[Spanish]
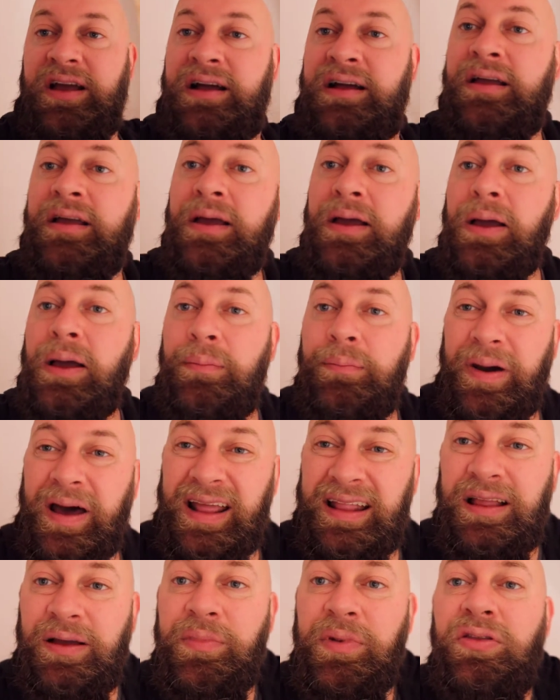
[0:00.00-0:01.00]
ya
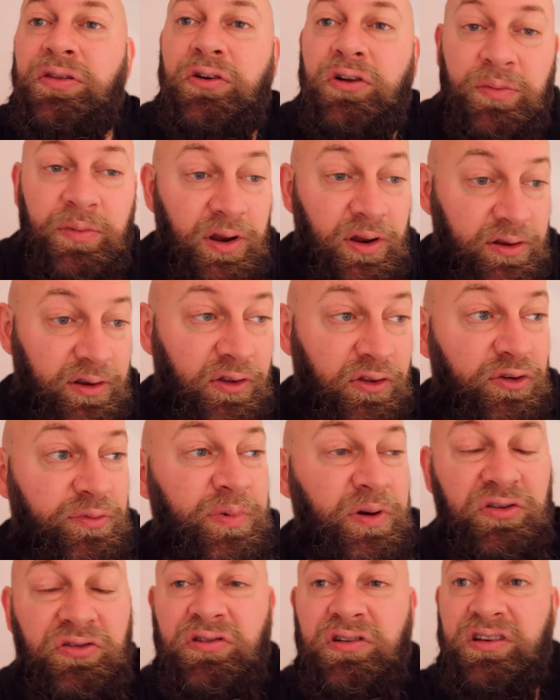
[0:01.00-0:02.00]
para también dormir otras dos
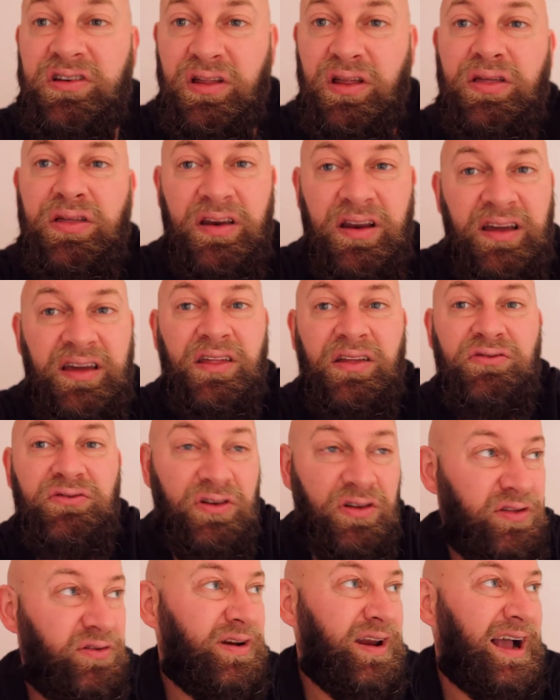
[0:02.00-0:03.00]
personas, es decir, que
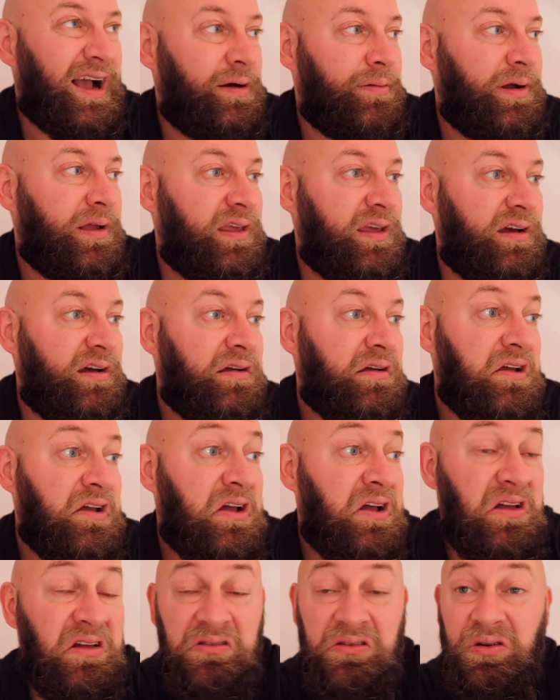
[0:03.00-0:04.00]
dentro de una cabaña
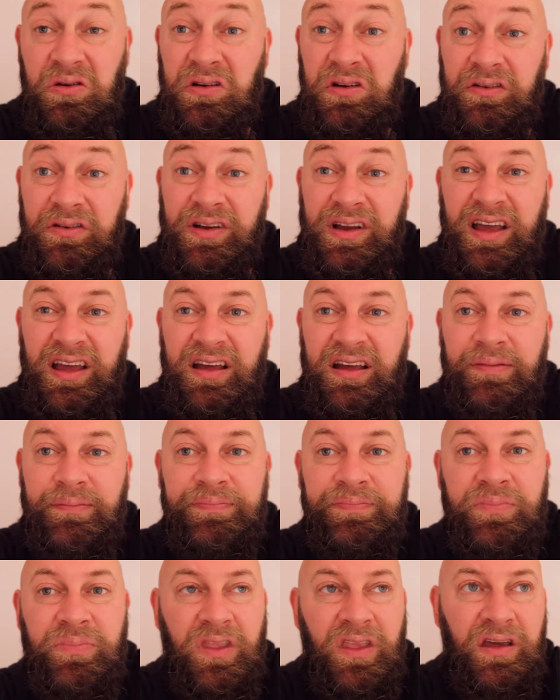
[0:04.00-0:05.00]
yo creo que
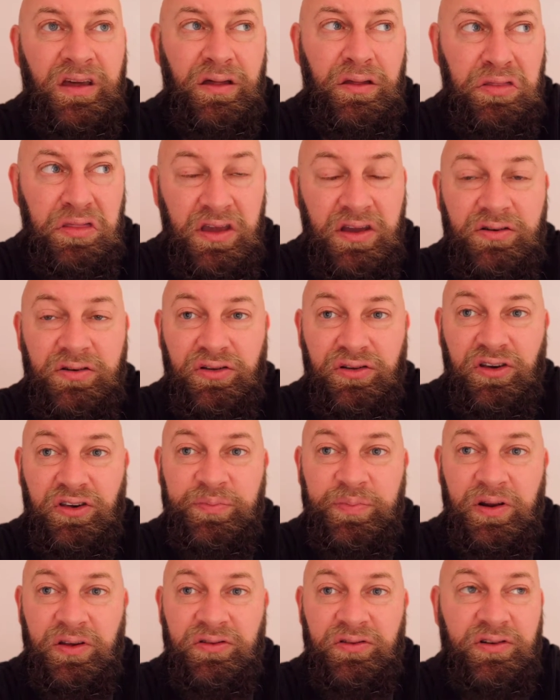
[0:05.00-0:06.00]
eh, cinco o
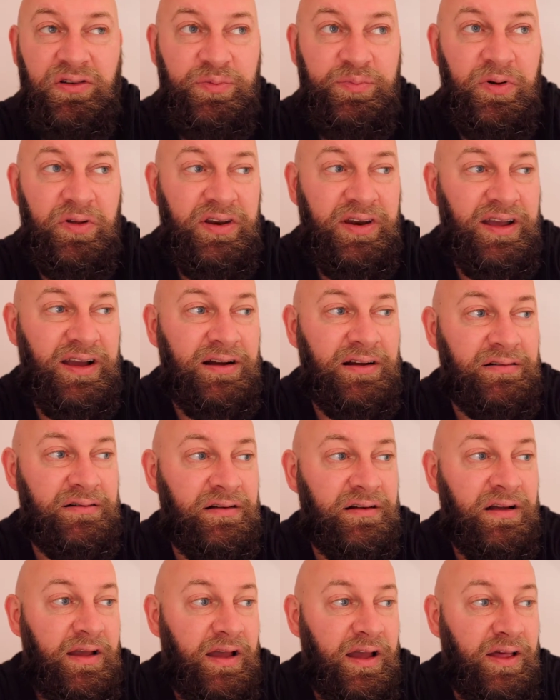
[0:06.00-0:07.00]
seis personas
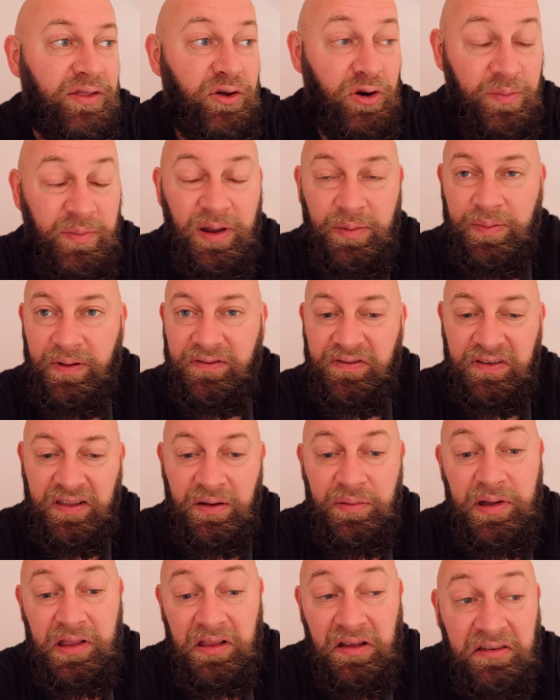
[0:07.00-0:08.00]
podrían eh, dormir
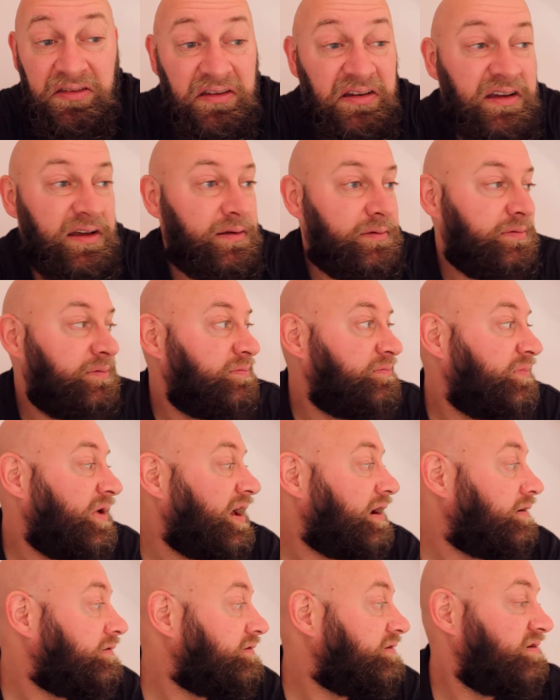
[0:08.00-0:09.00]
perfectamente. Así que,
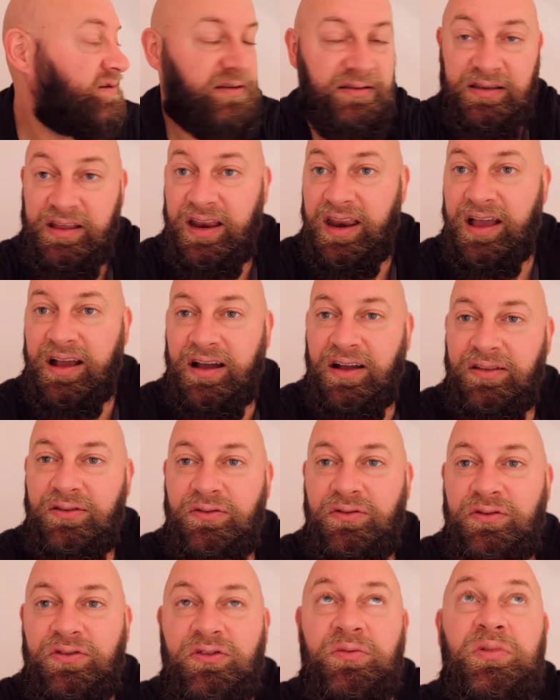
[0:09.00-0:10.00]
bien, tiene
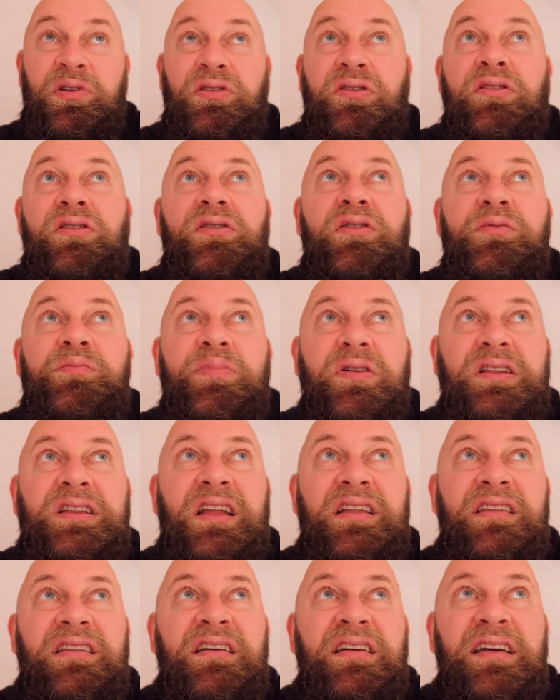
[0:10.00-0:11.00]
encanto. Sobre todo lo
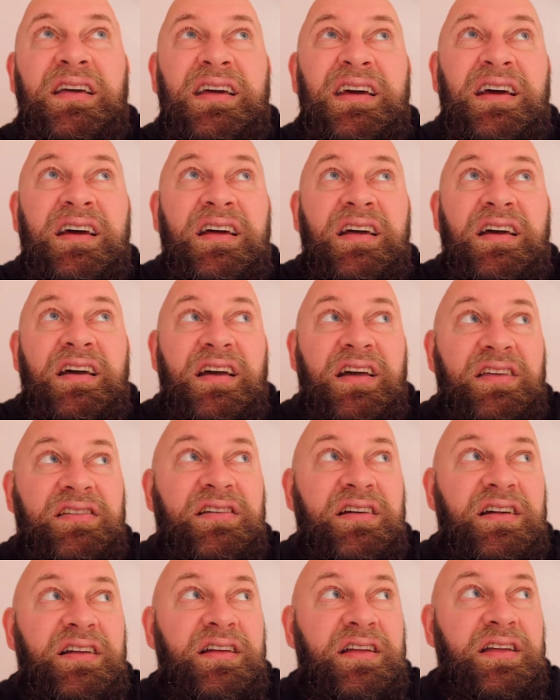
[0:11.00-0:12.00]
importante es
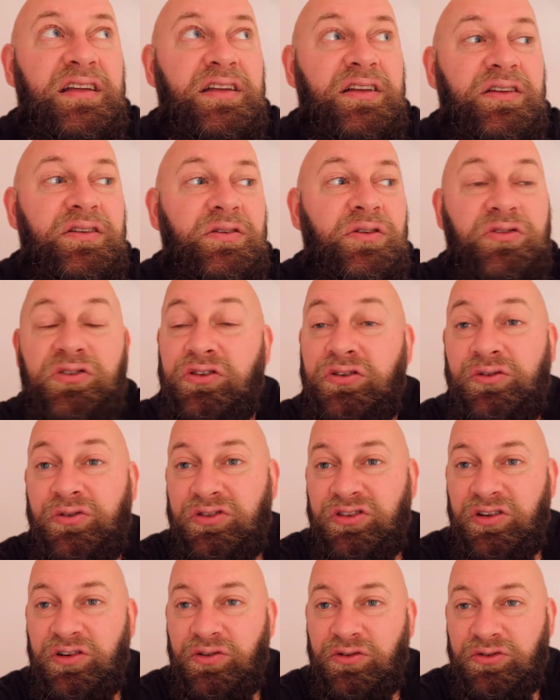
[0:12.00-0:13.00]
que no se
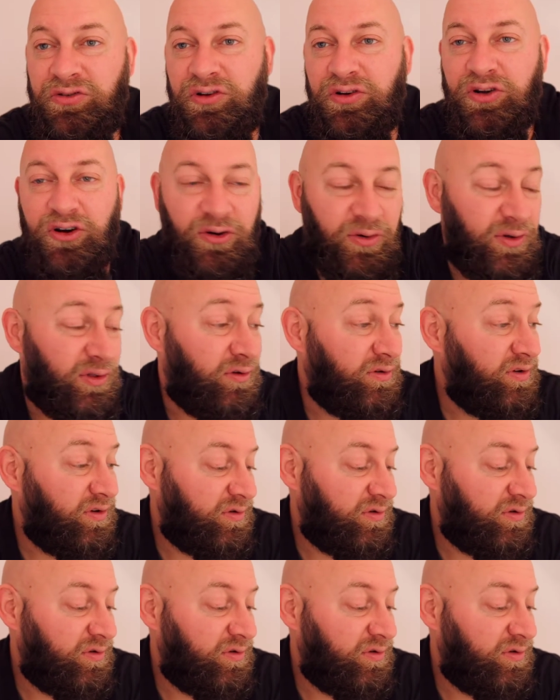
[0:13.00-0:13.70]
escuche ni un solo ruido